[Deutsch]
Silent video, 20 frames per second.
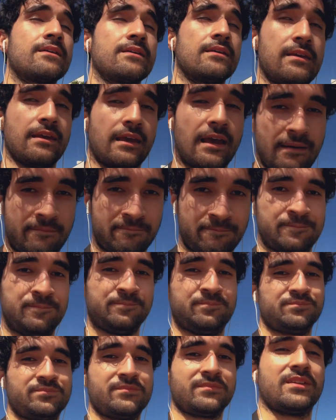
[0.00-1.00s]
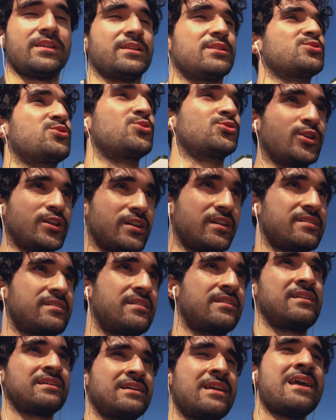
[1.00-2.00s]
Ja, natürlich.
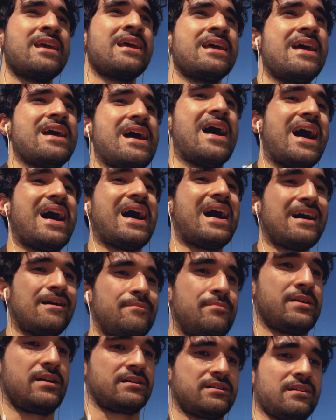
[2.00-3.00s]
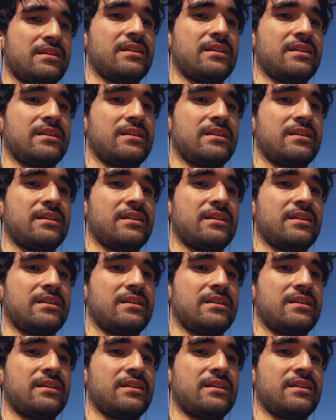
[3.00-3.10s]
Aber